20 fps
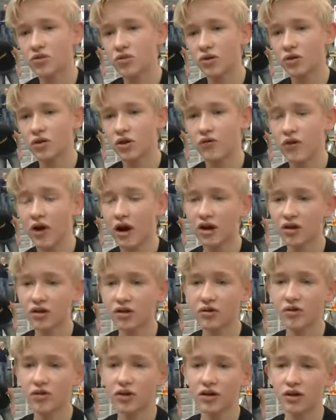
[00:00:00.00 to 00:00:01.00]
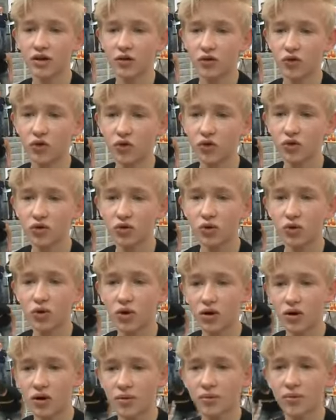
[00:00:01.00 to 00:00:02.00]
gut drauf achten wegen der Flucht und
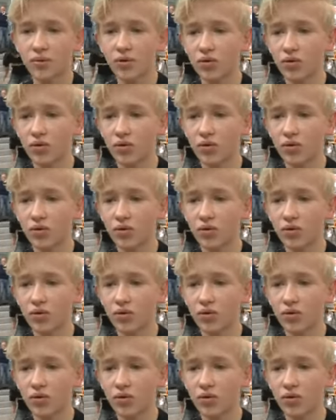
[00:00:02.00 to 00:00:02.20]
allem.